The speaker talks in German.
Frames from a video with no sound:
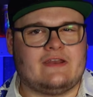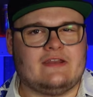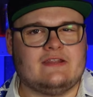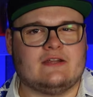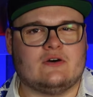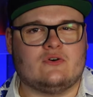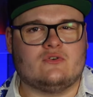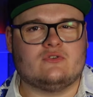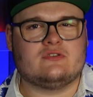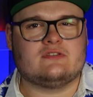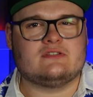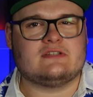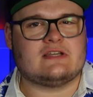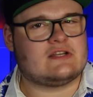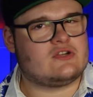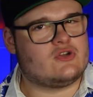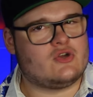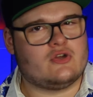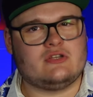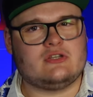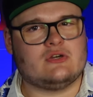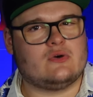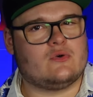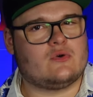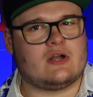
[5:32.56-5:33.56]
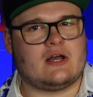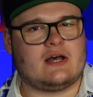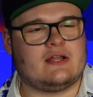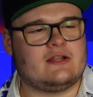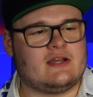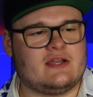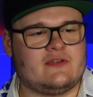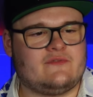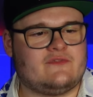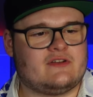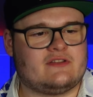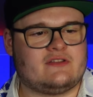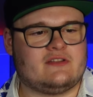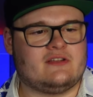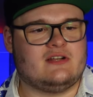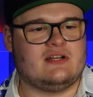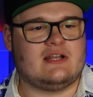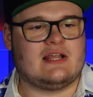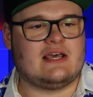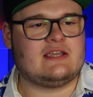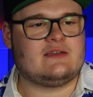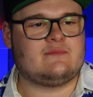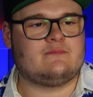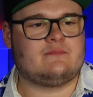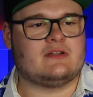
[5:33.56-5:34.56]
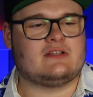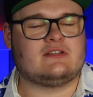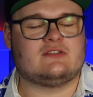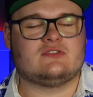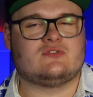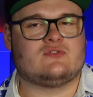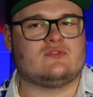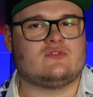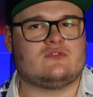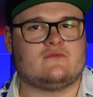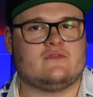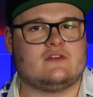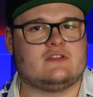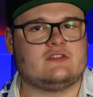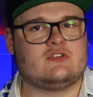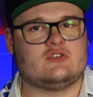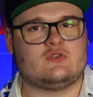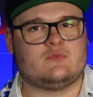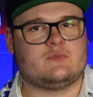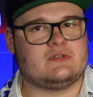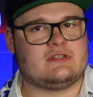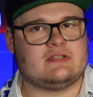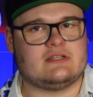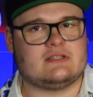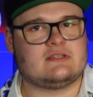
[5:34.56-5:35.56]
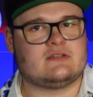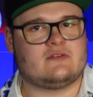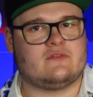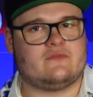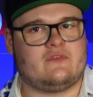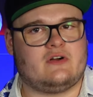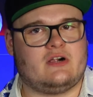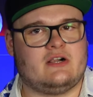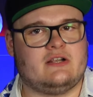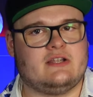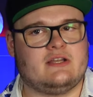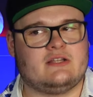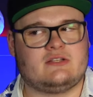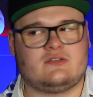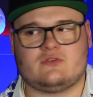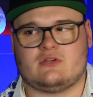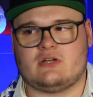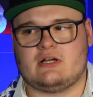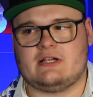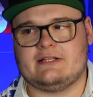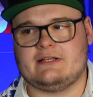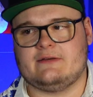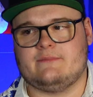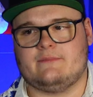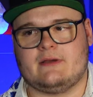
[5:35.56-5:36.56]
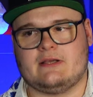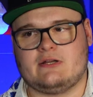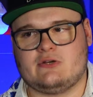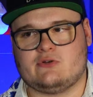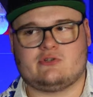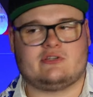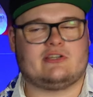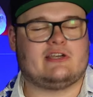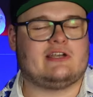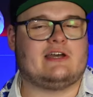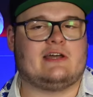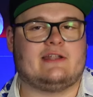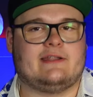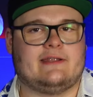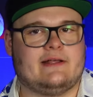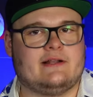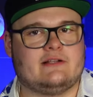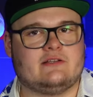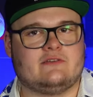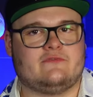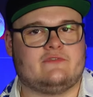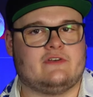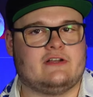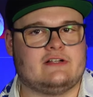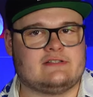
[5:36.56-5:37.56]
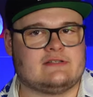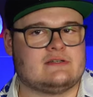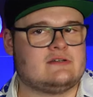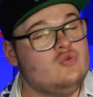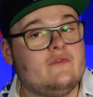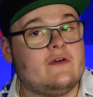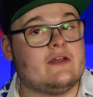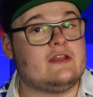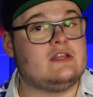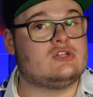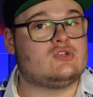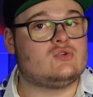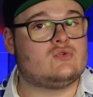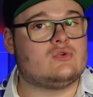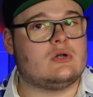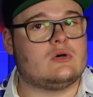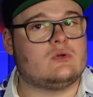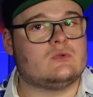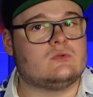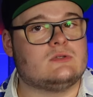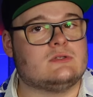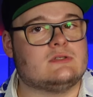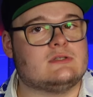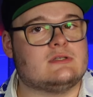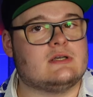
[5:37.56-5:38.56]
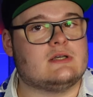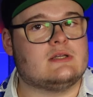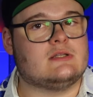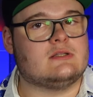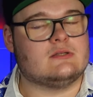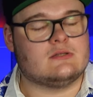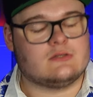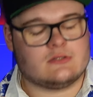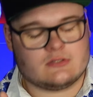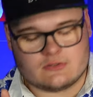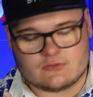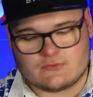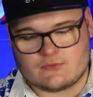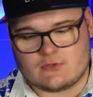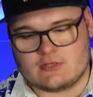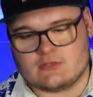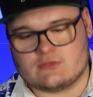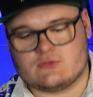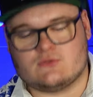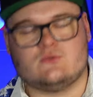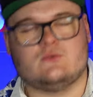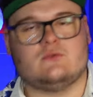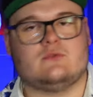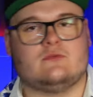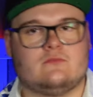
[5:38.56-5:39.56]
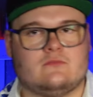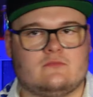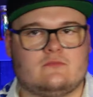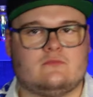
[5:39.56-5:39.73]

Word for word: Wenn ihr da unten seid, könnt ihr auch gerade einfach den Like-Button drücken, wenn es euch bis jetzt gefallen hat oder allgemein euch der Kanal gefällt. Nur wenn ihr schon da unten seid. Ne? Also alles gut.